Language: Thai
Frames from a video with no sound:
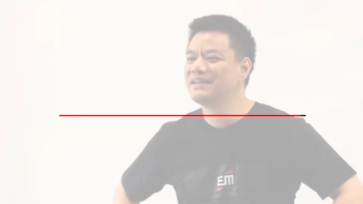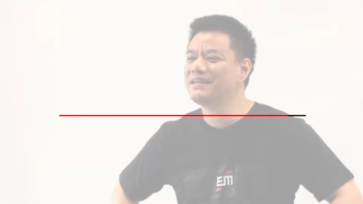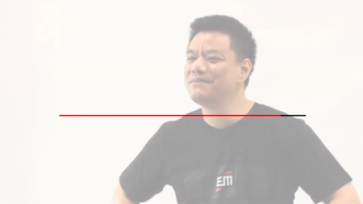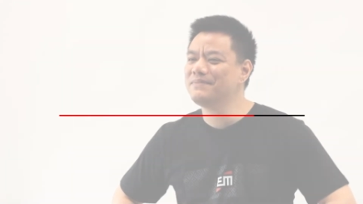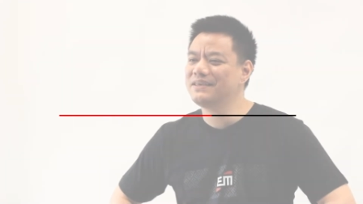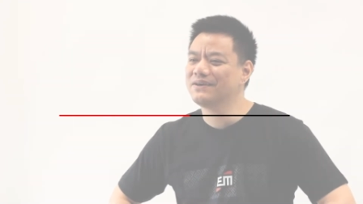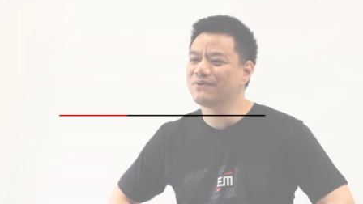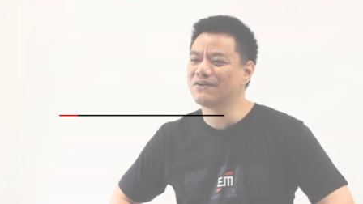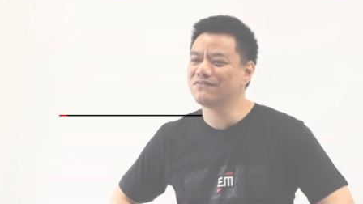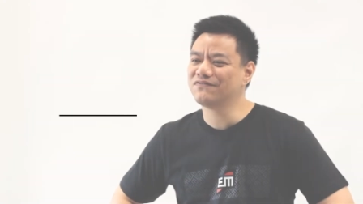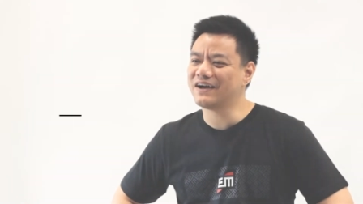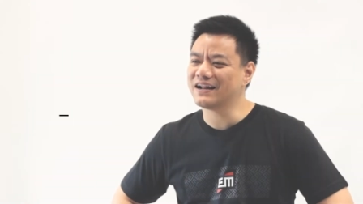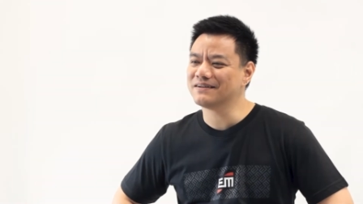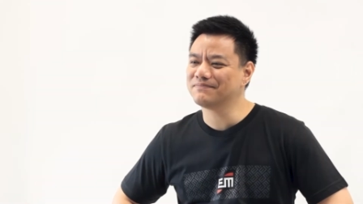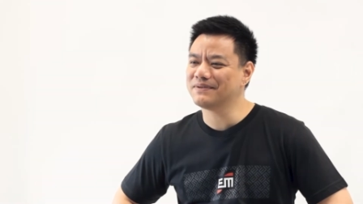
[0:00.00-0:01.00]
ไม่ได้มีความ
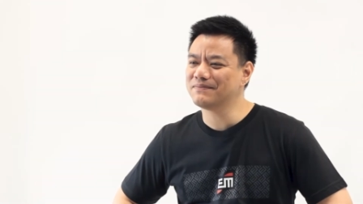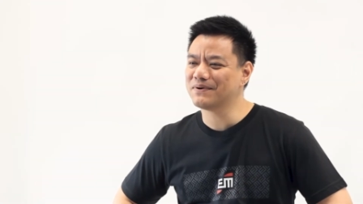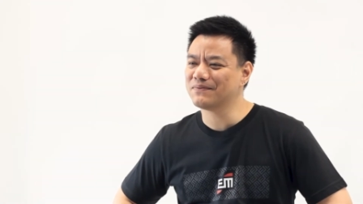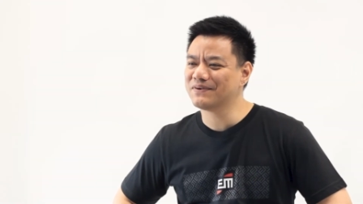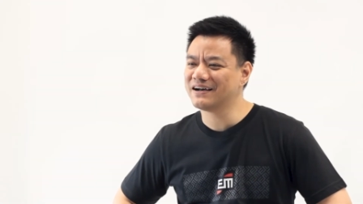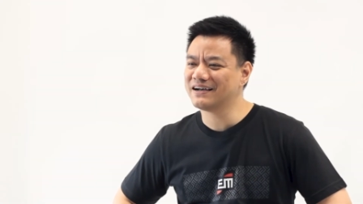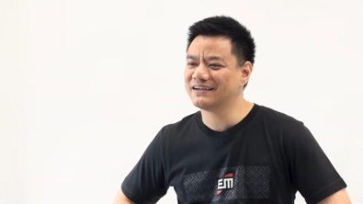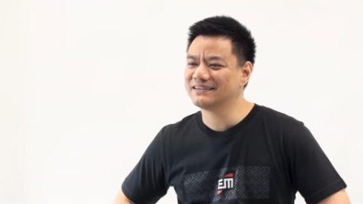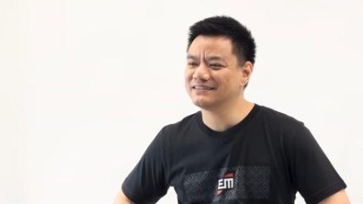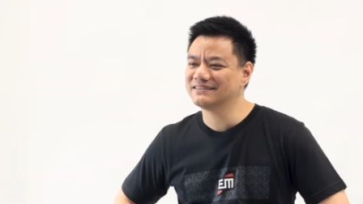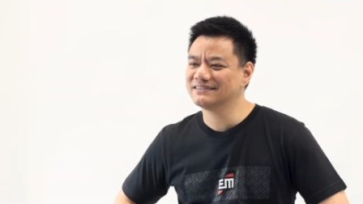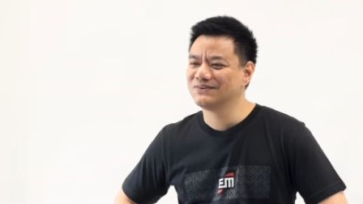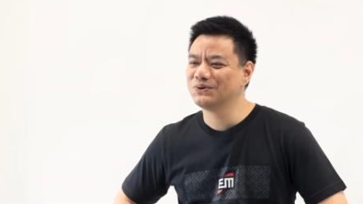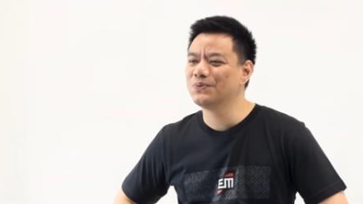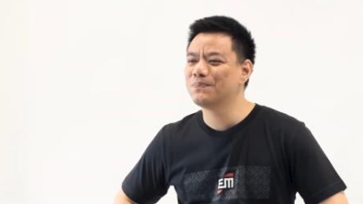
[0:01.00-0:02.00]
ฝันเป็นแบบว่า
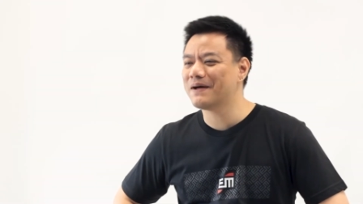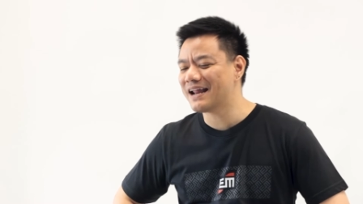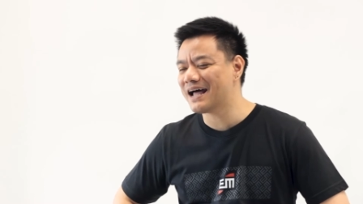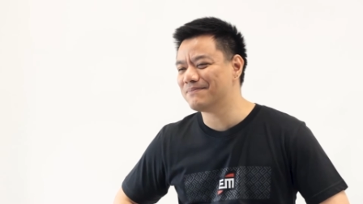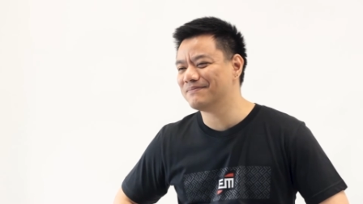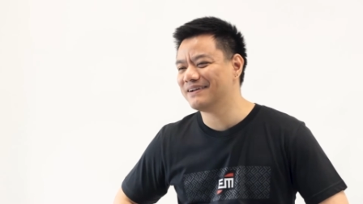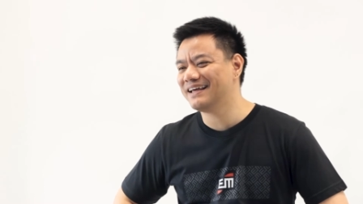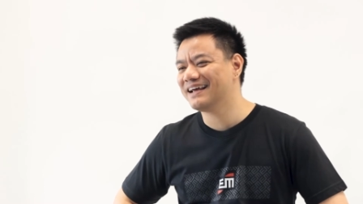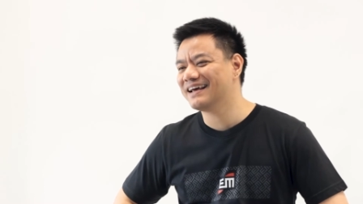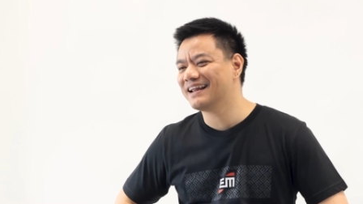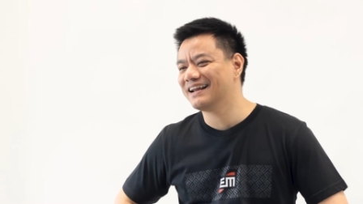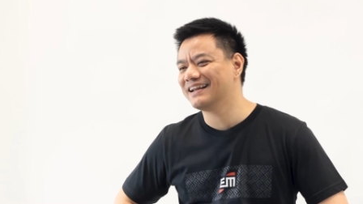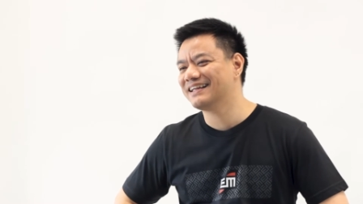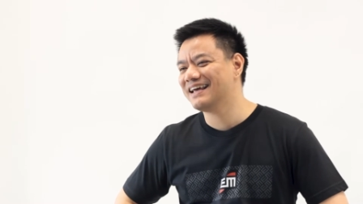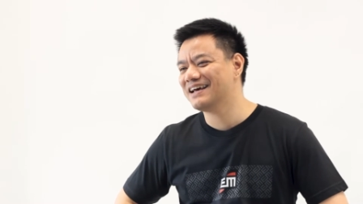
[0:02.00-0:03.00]
รูปธรรมอะไรข
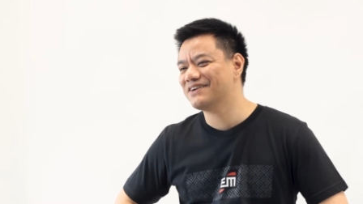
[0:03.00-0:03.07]
นาดนั้น